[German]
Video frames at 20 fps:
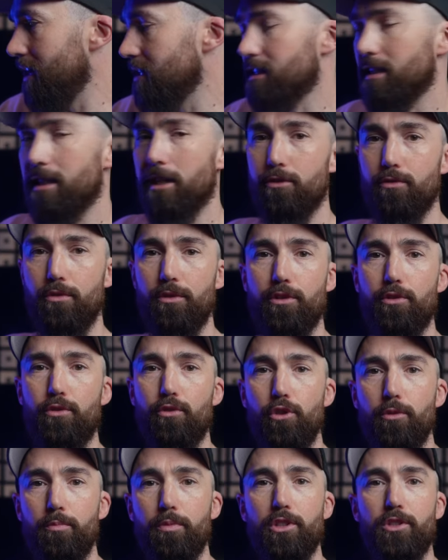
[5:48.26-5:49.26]
ist er natürlich
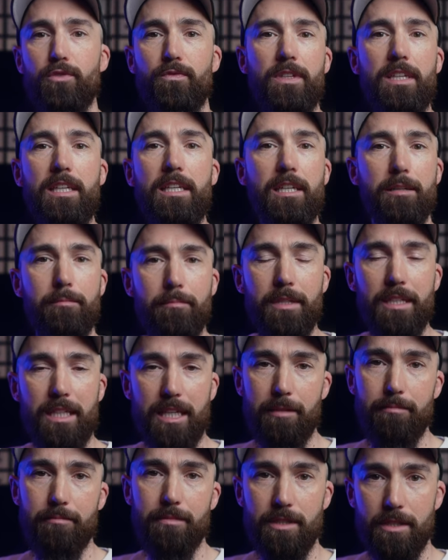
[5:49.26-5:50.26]
typisch, wie Gimbal
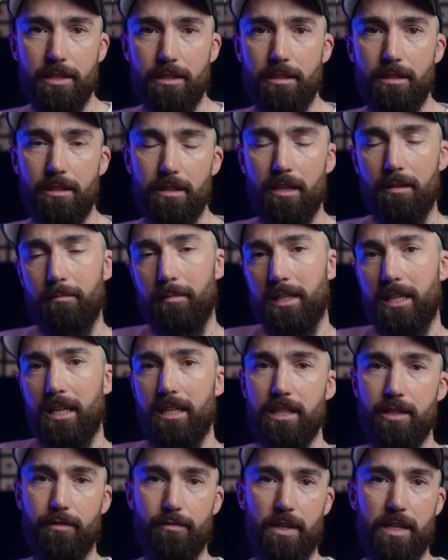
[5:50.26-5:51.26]
eben sind. Äh, man
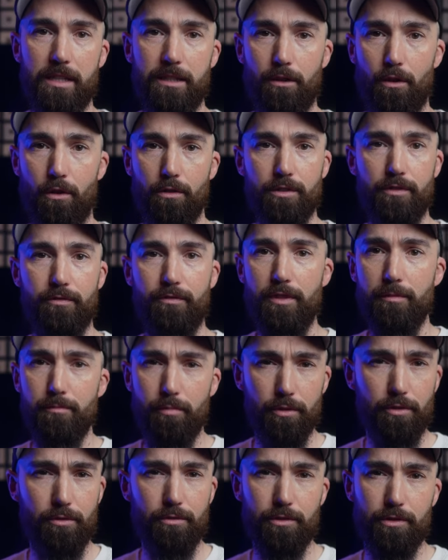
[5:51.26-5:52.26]
kennt es vielleicht auch aus
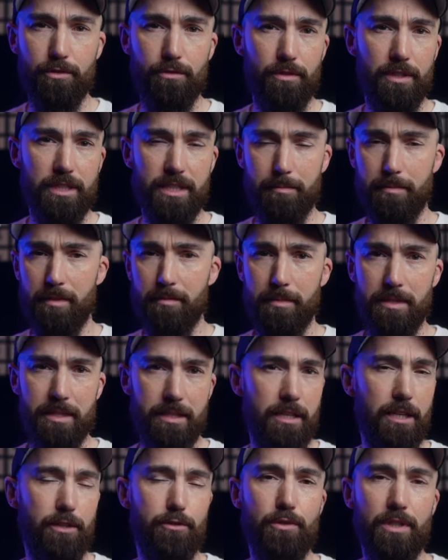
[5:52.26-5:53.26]
Filmproduktionen. Das habt ihr mit
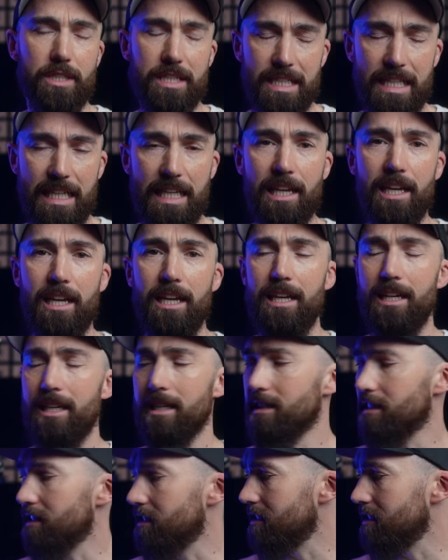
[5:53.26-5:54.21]
Sicherheit schon gesehen. Die